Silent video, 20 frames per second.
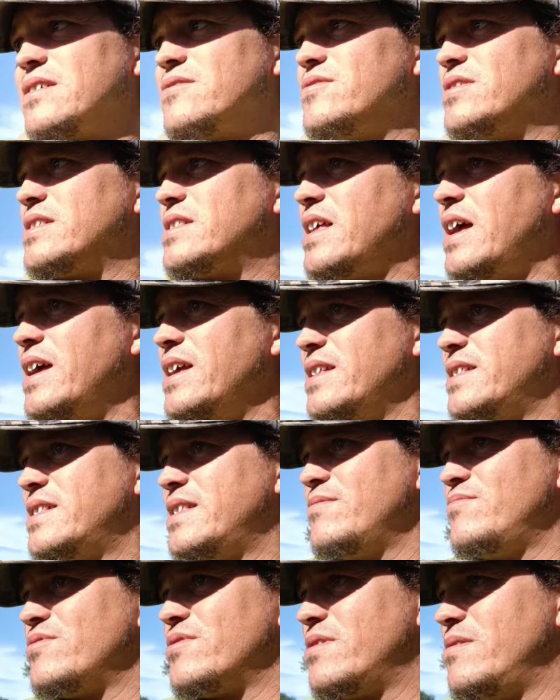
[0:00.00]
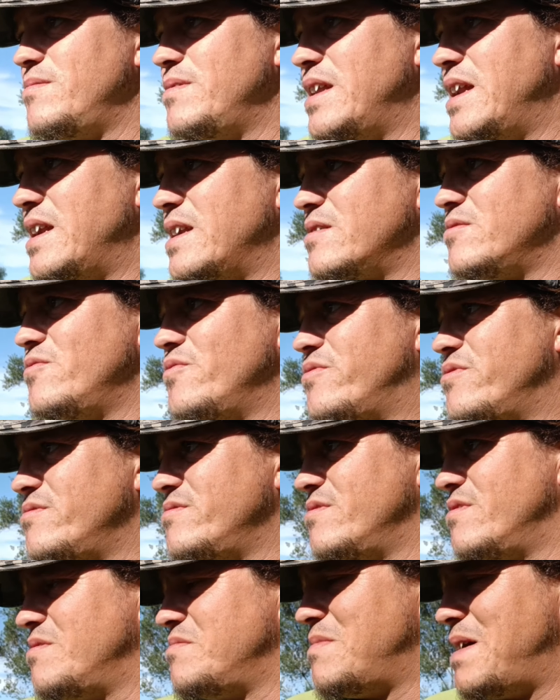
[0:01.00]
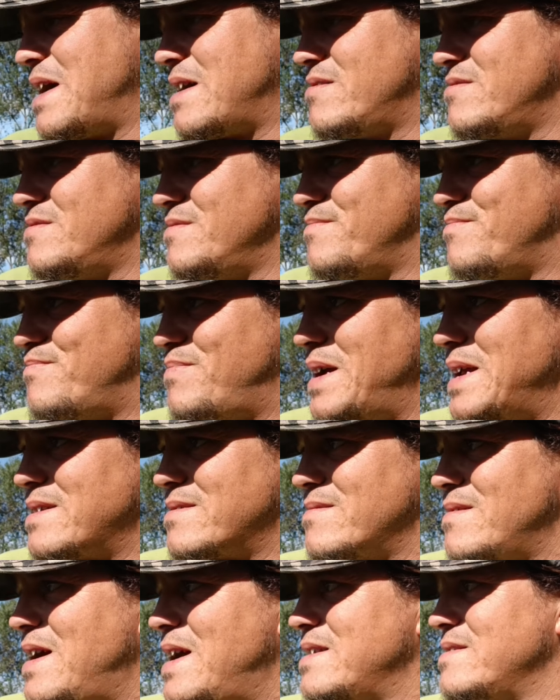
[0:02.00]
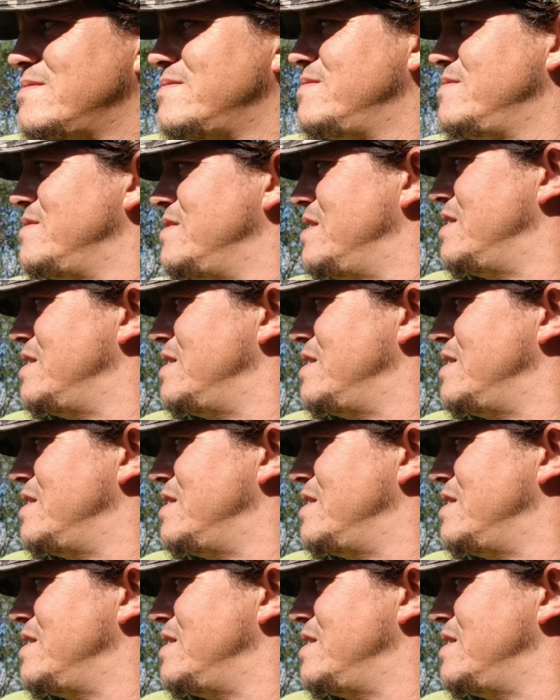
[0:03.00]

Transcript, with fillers: con esta gente por si viene algún normal con un perro o algo.